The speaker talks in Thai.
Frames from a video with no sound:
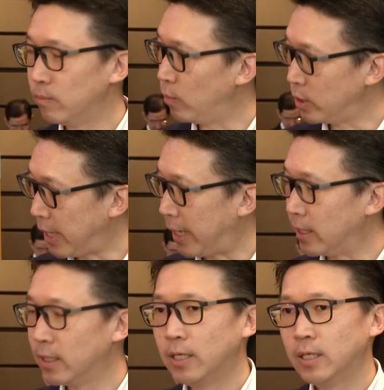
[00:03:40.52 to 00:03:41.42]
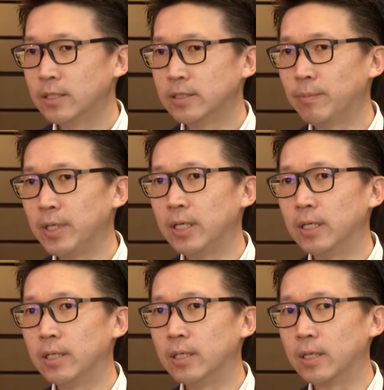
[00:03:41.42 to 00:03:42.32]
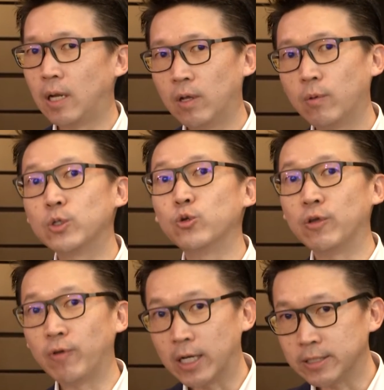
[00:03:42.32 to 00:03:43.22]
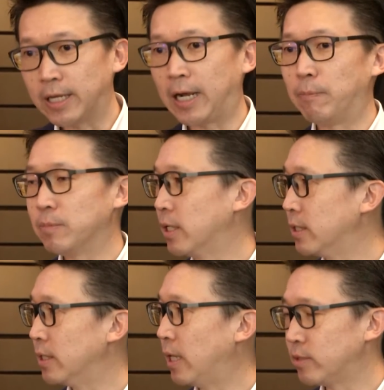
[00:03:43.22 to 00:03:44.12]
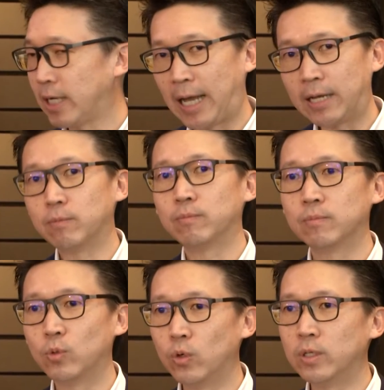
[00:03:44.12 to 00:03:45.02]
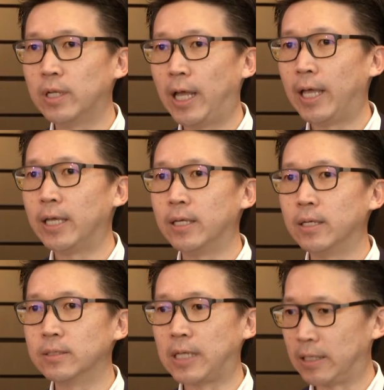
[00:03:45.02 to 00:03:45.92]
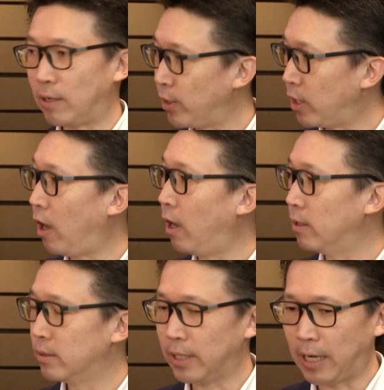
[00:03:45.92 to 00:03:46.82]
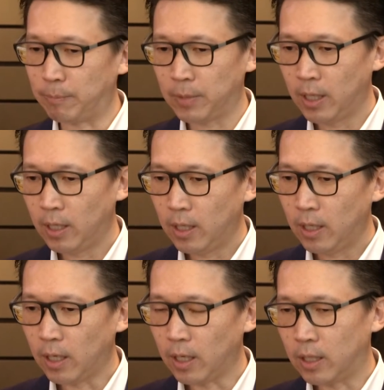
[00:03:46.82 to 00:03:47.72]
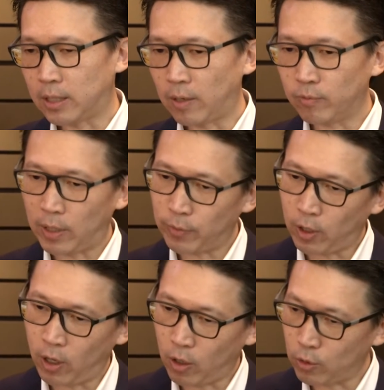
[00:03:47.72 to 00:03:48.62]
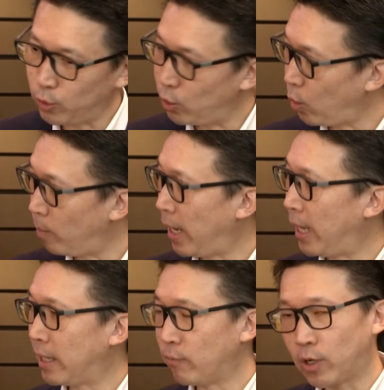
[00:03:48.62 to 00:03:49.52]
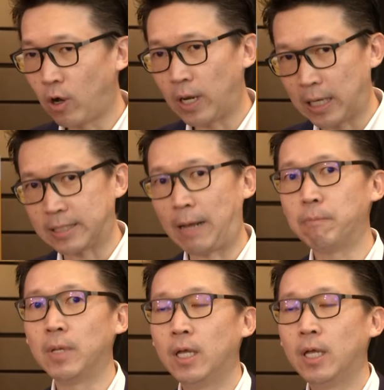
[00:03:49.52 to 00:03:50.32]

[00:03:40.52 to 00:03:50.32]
บริษัทจะมีเราเรียกว่า Universe นะครับก็คือเราจะคัดหุ้นให้จากนักวิเคราะห์นะครับทั้งนักวิเคราะห์กองทุนรวมและนักวิเคราะห์หลักทรัพย์